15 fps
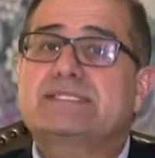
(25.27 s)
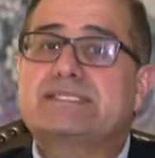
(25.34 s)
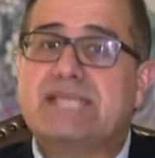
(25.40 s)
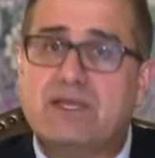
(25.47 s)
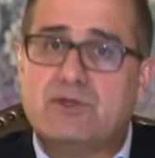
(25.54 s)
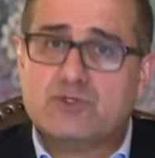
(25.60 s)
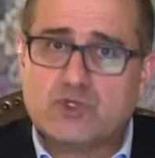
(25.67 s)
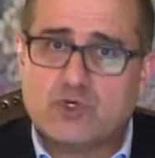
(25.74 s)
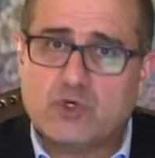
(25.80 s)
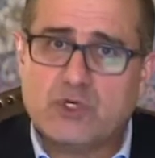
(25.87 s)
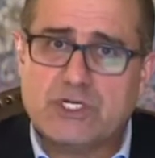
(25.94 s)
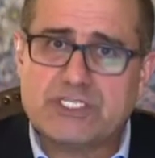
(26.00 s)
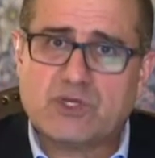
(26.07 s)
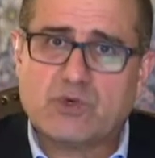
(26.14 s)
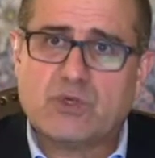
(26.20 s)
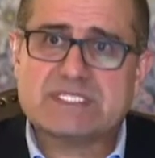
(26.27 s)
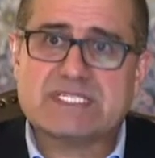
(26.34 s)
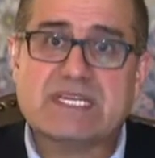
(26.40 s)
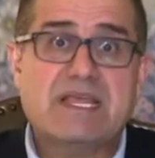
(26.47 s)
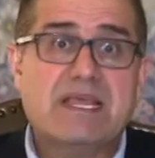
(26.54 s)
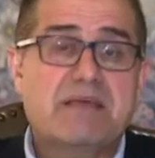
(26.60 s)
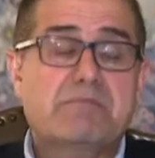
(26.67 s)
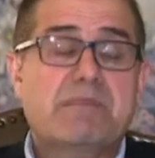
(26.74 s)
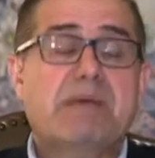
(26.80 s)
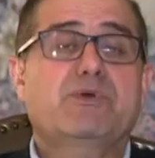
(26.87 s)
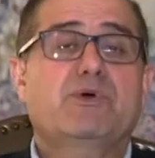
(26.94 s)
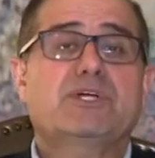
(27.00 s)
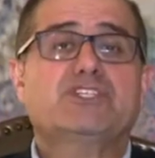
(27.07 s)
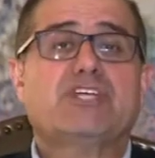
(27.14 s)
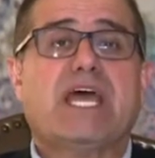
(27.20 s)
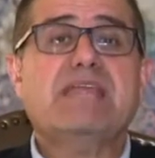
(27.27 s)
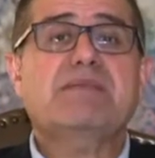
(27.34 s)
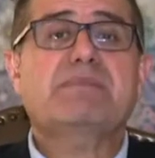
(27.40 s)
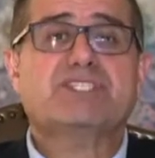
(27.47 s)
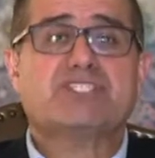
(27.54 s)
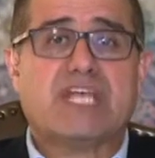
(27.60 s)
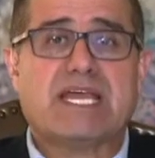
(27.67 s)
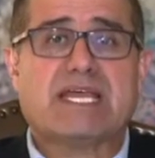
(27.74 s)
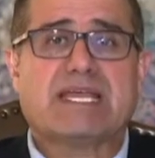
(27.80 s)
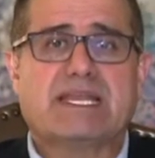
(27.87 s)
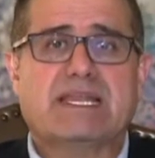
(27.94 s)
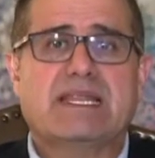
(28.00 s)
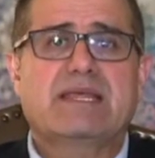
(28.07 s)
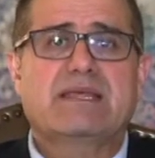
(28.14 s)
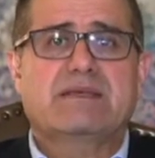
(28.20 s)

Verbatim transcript: سهل سهوله الوصل ما بيواجه اي مشاكل